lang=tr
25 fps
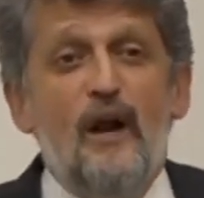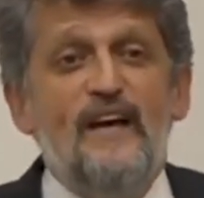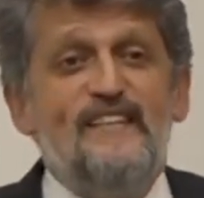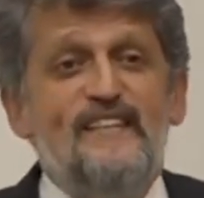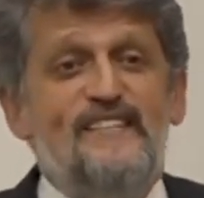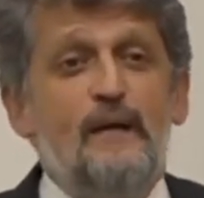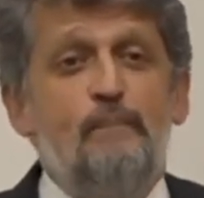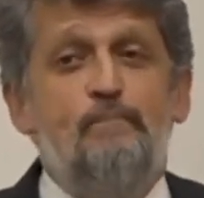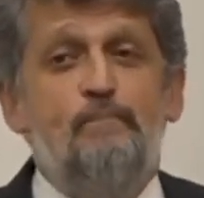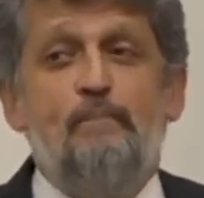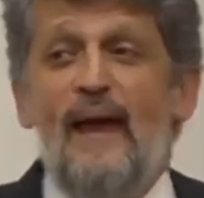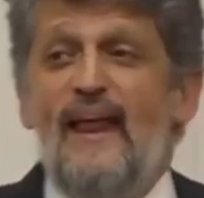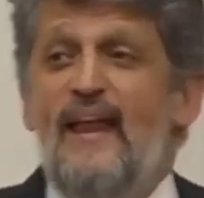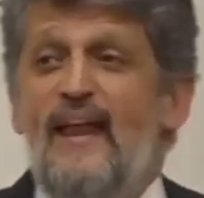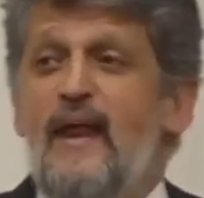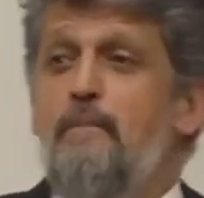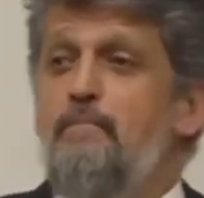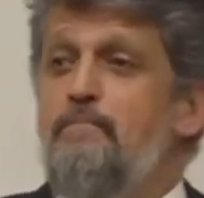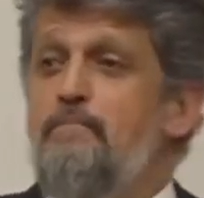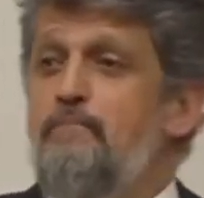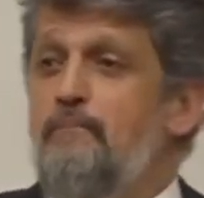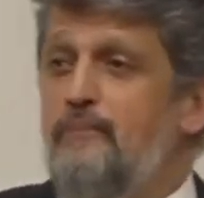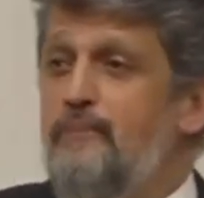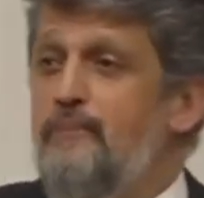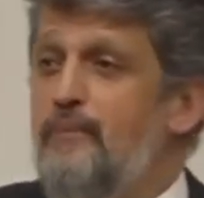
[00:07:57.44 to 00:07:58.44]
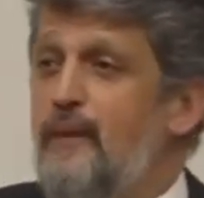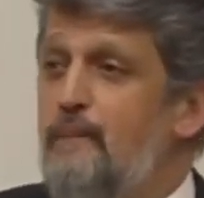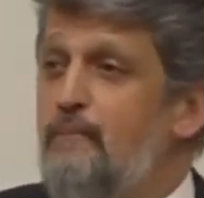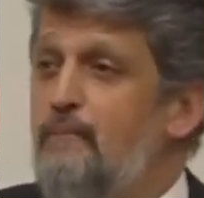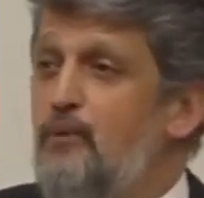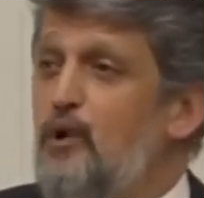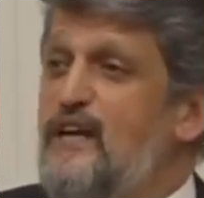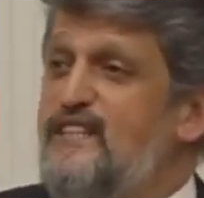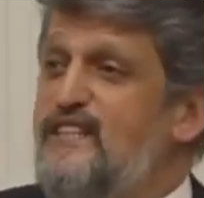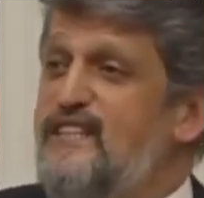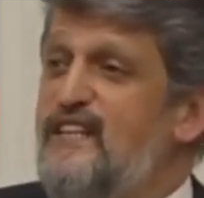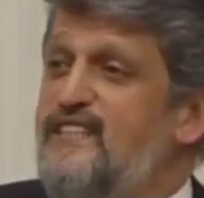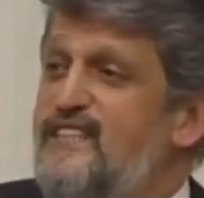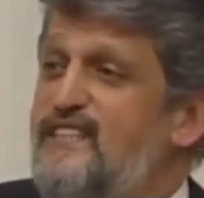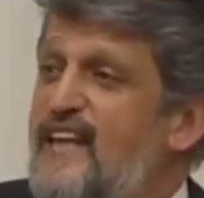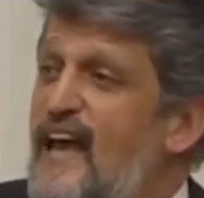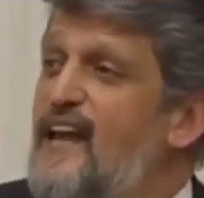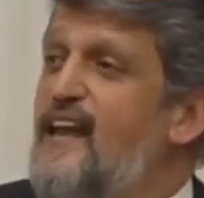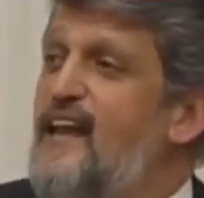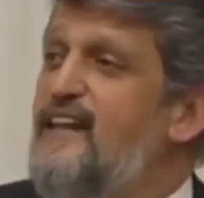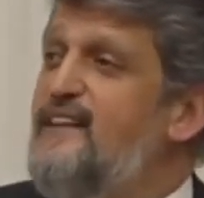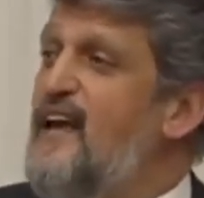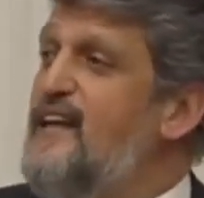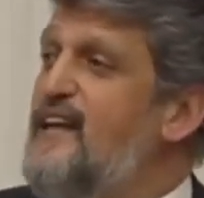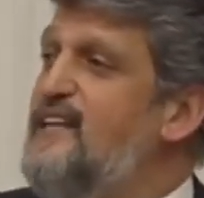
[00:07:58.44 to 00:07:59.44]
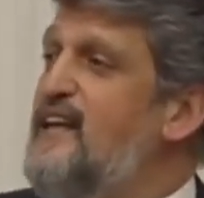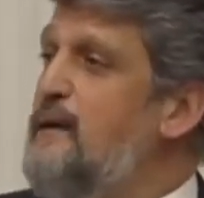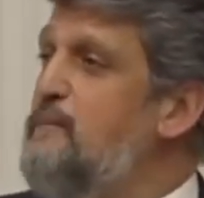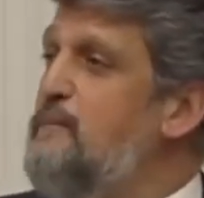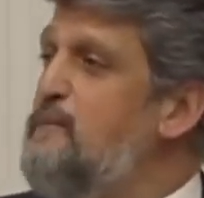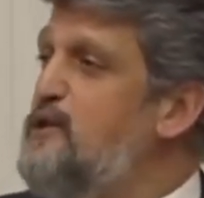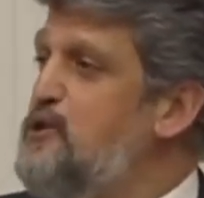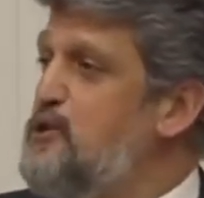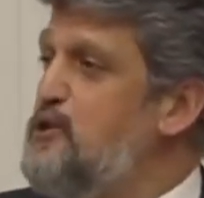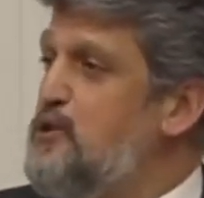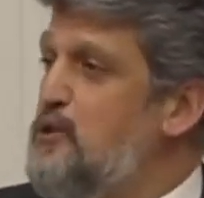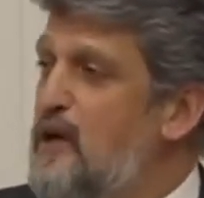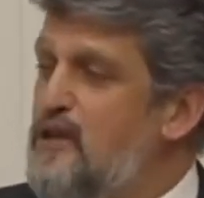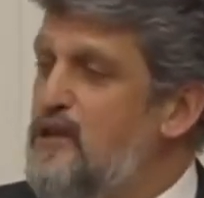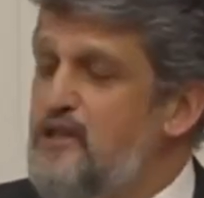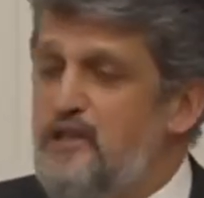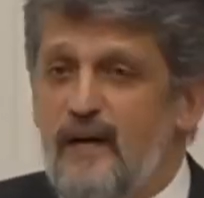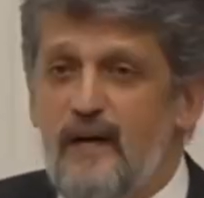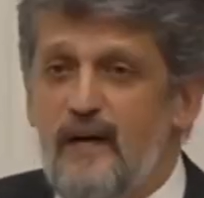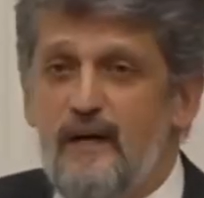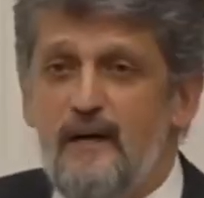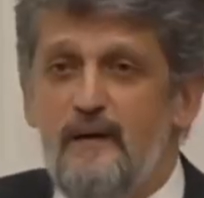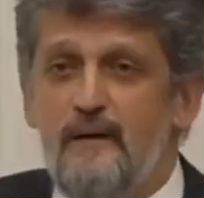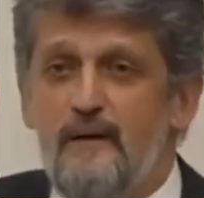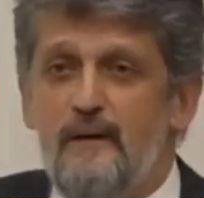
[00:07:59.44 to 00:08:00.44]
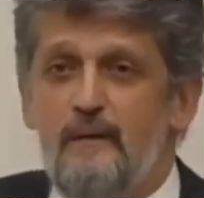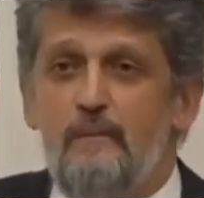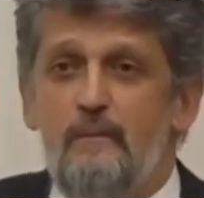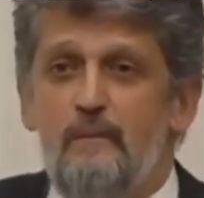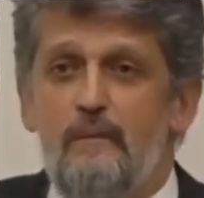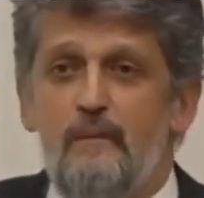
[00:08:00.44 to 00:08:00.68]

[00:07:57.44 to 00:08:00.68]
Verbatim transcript: Burası benim, burası senin dediğimiz sürece